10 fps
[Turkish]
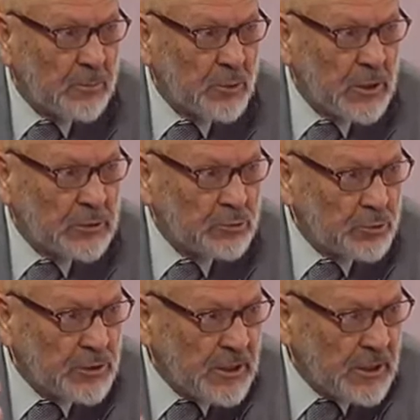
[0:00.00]
buraya
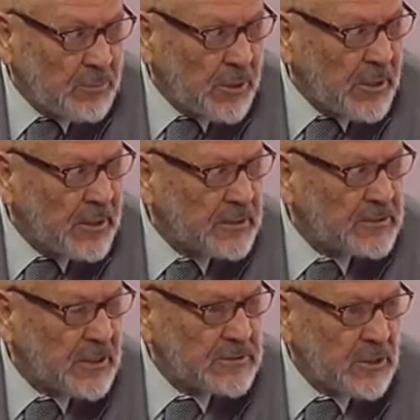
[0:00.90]
Türkiye'ye para
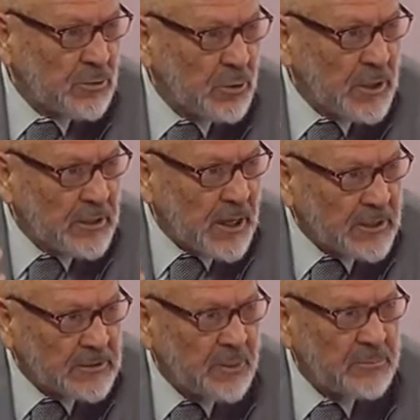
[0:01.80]
yatıracak olan
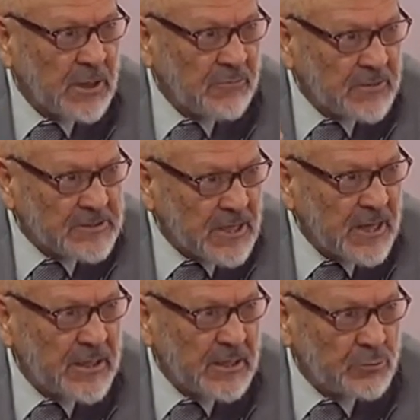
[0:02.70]
adam da
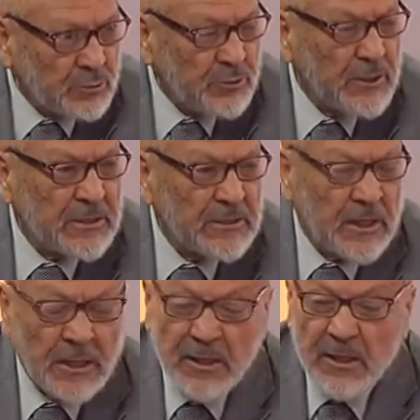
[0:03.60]
vesaire
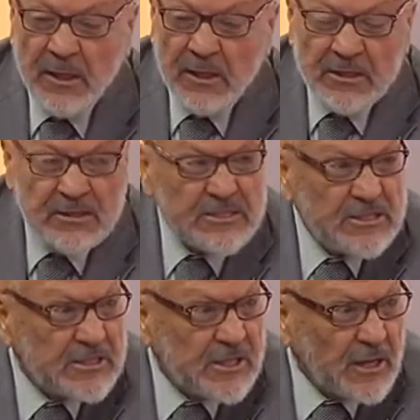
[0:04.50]
Türkiye'de
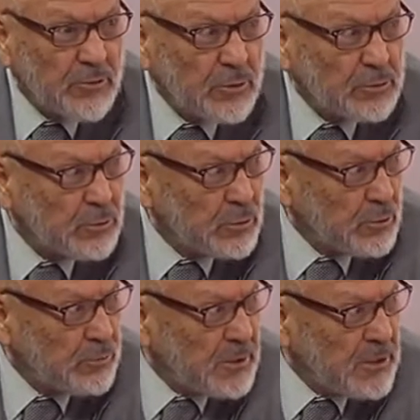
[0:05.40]
istikrar
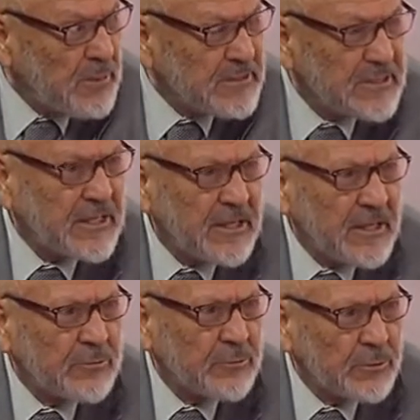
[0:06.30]
olduğunu bilmesi
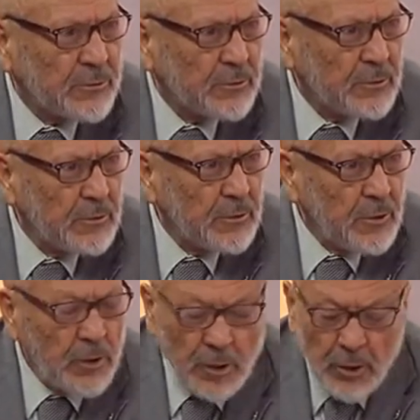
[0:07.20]
gerekiyor.
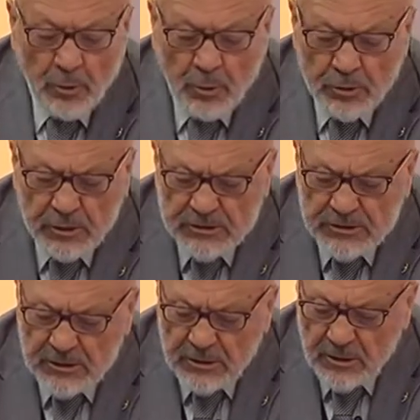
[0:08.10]
Onun
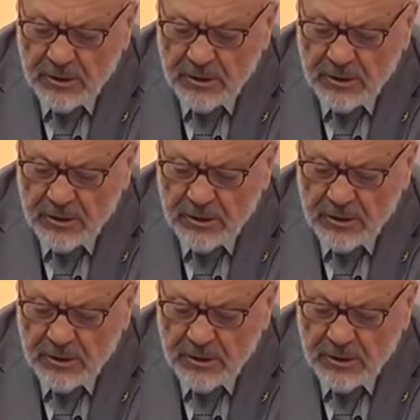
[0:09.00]
için